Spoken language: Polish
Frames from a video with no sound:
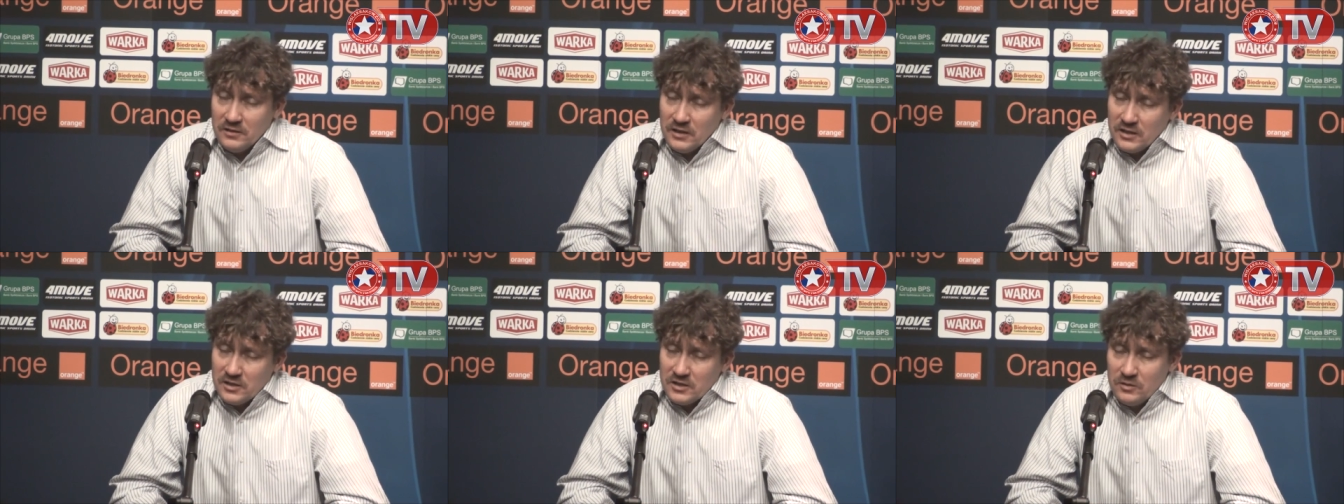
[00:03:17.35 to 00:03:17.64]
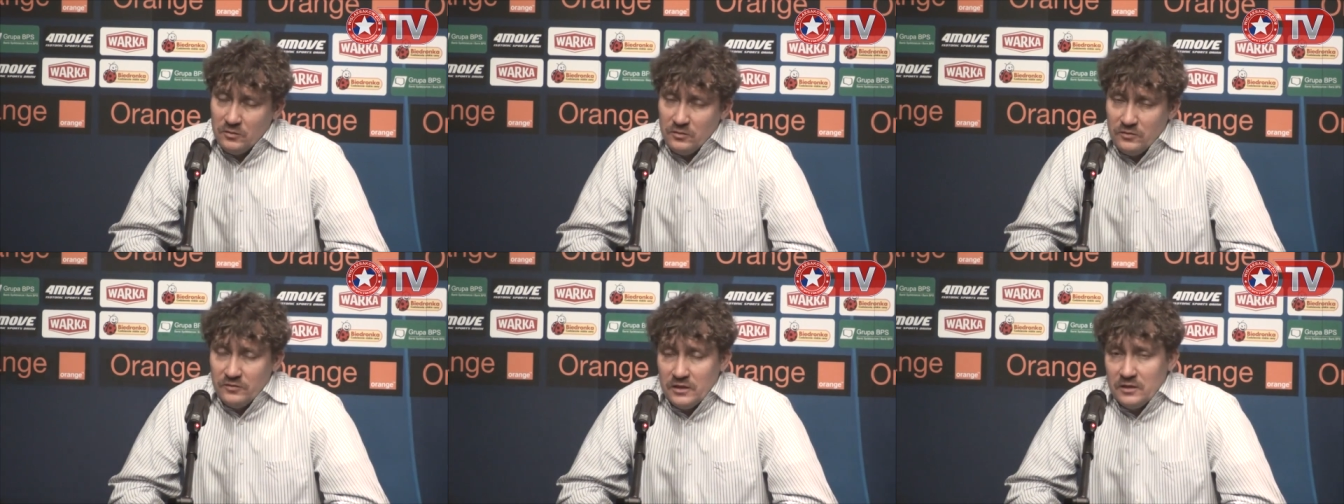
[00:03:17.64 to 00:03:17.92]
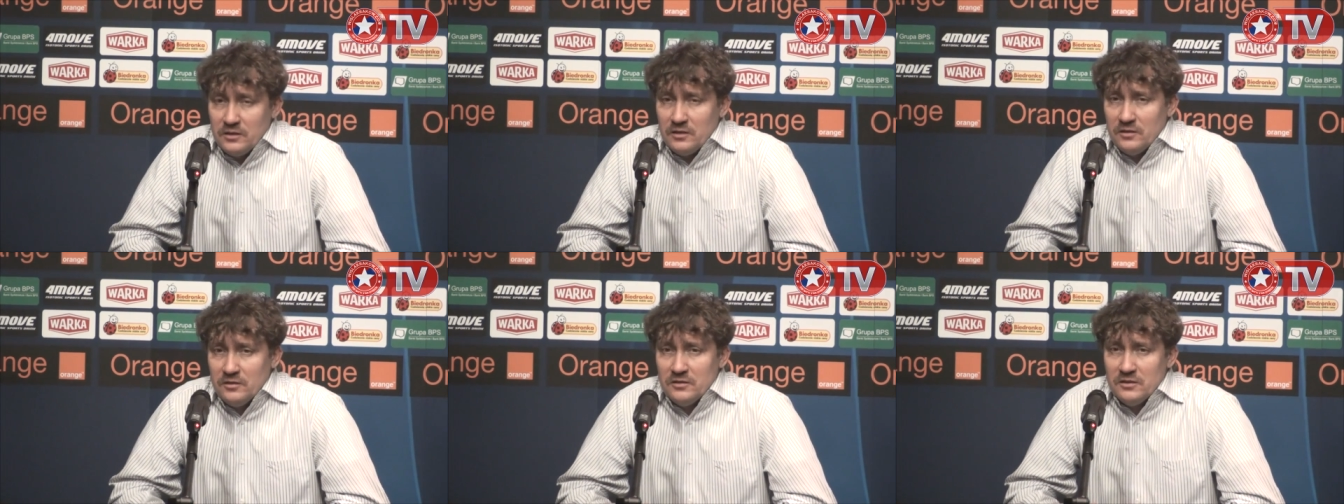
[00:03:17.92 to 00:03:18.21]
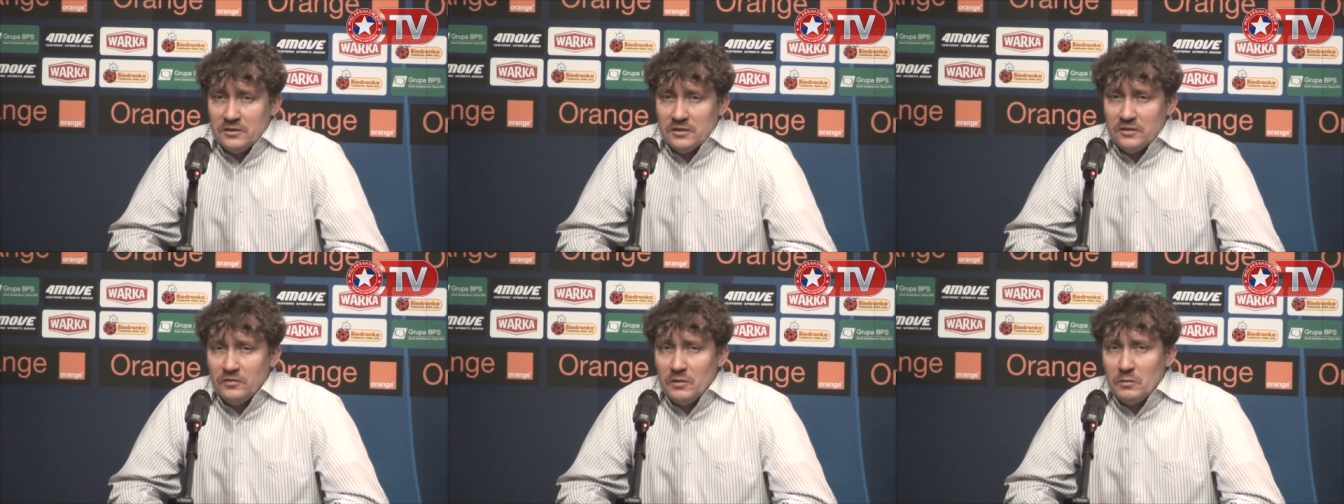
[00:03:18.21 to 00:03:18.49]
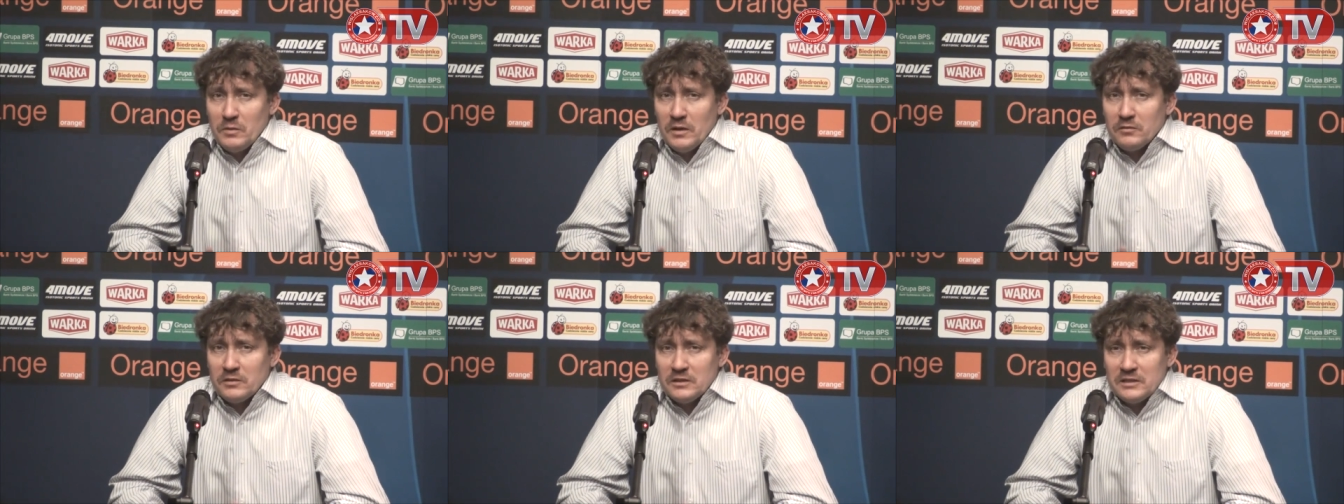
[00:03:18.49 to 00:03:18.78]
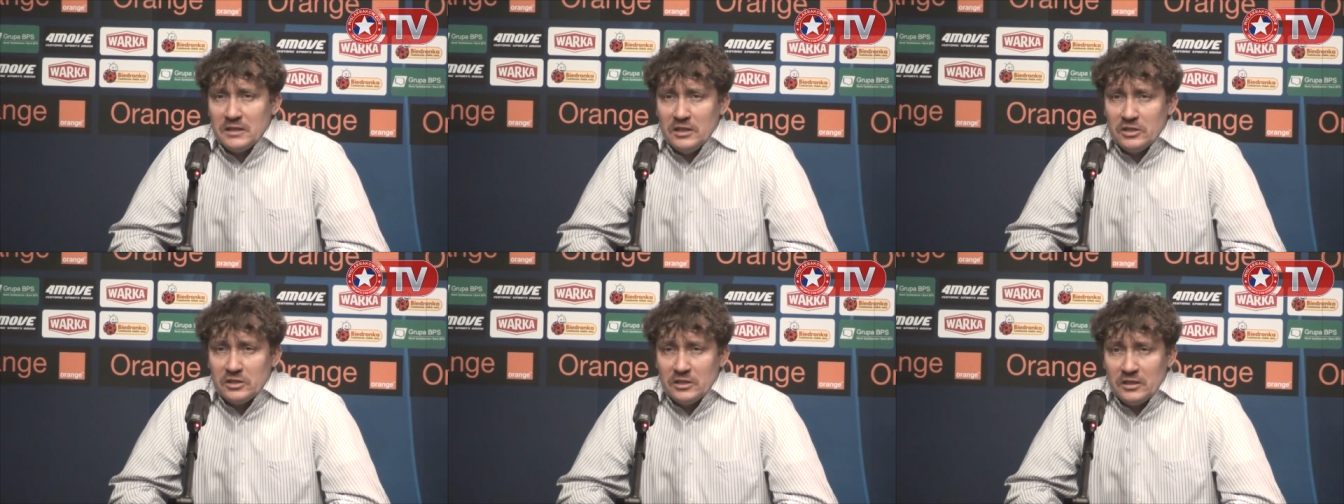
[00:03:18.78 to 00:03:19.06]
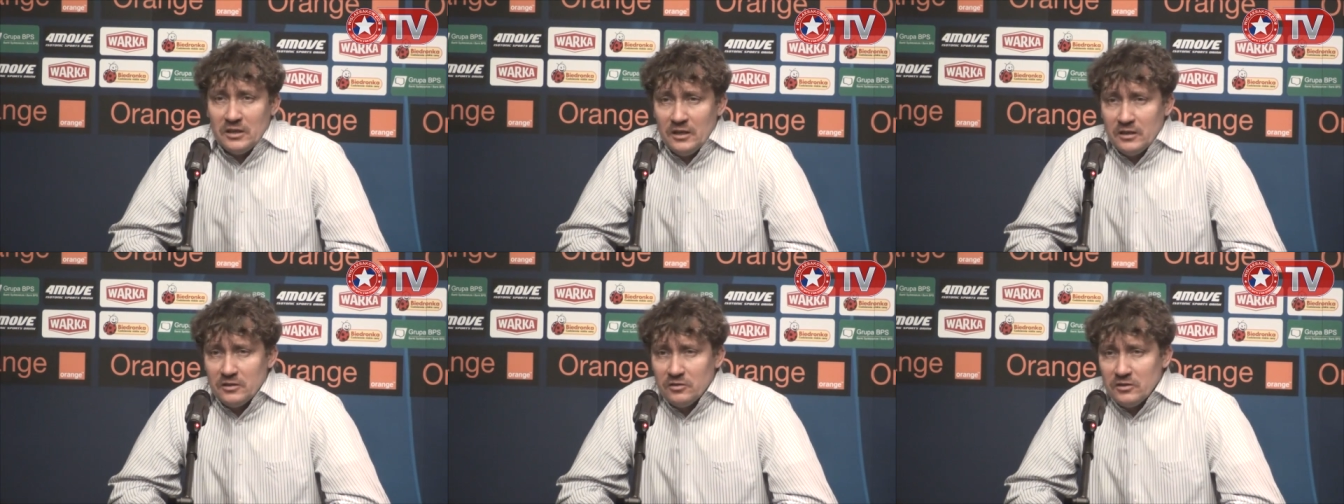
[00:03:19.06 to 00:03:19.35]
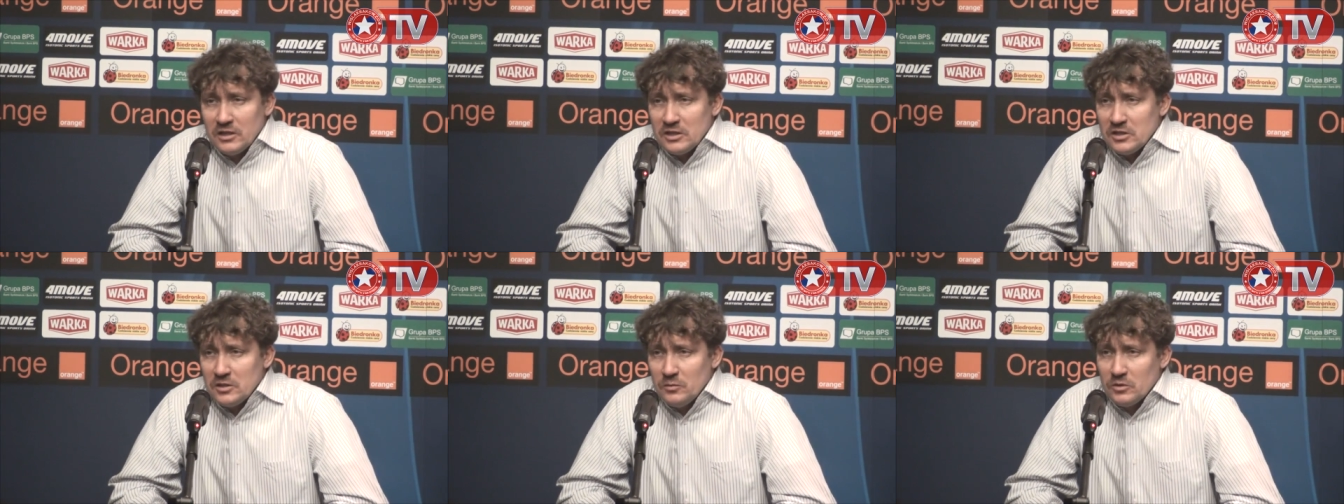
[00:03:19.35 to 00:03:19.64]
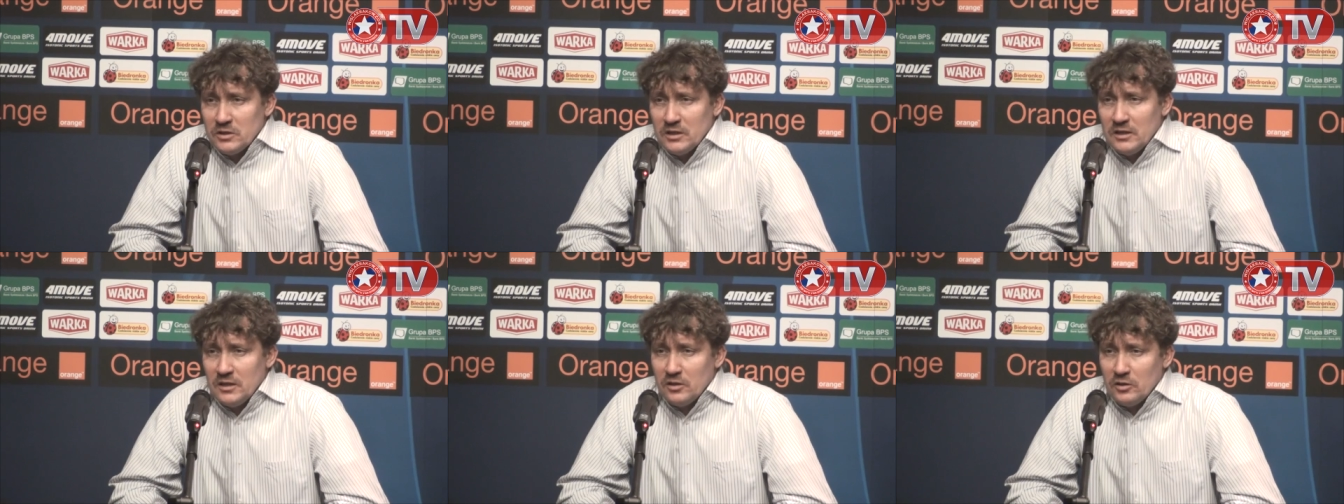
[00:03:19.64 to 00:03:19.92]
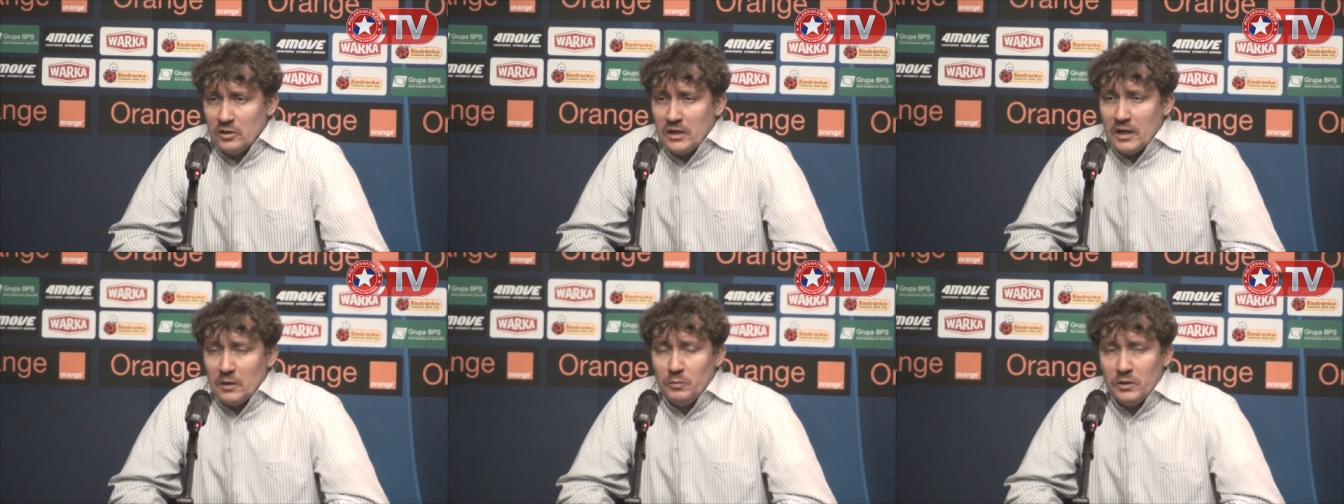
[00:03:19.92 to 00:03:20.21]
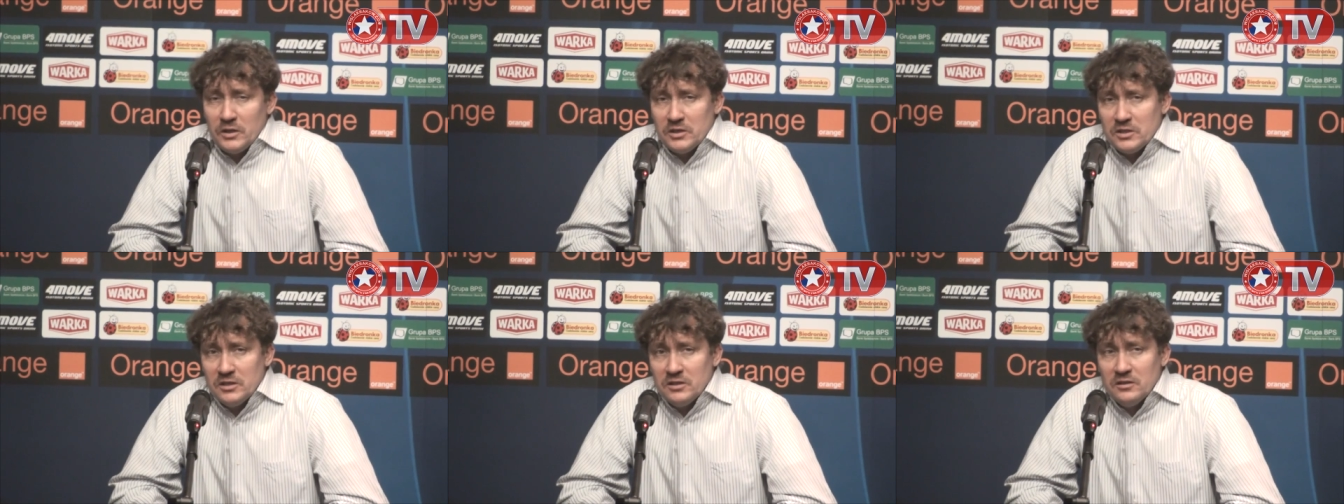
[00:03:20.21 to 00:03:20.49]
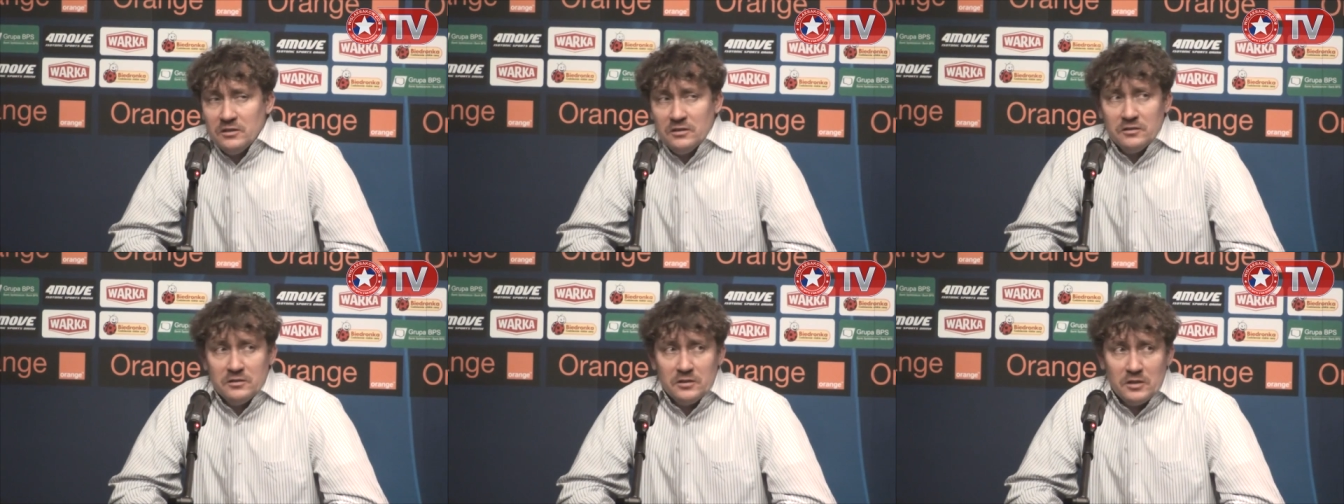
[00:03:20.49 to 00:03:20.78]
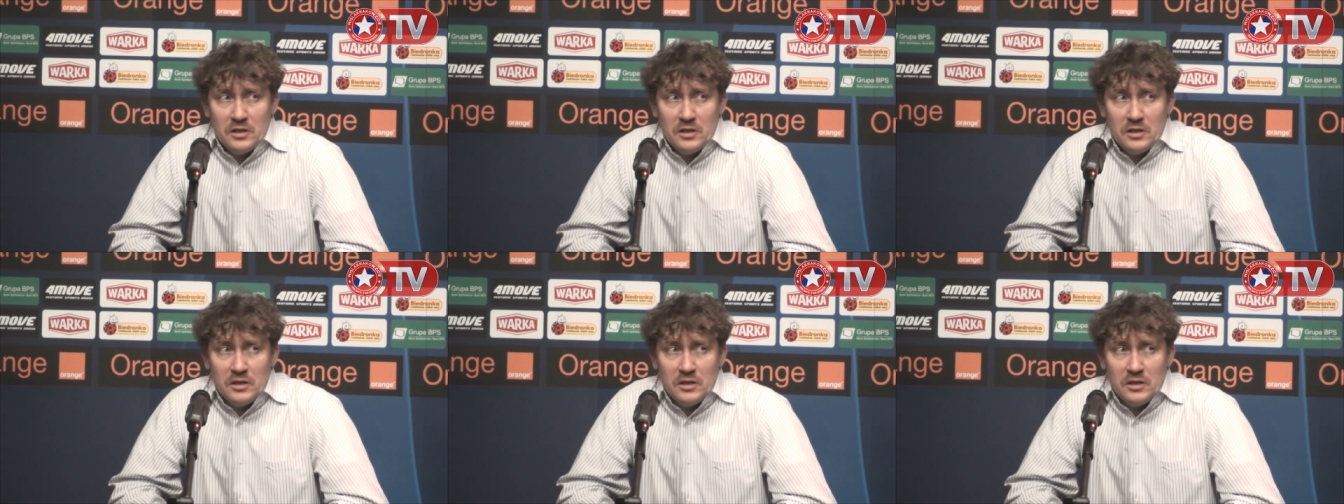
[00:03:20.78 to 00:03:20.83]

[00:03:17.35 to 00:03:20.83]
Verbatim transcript: Także mówię, to jest dwie bramki zaliczki, ale to też nie można na to tak patrzeć.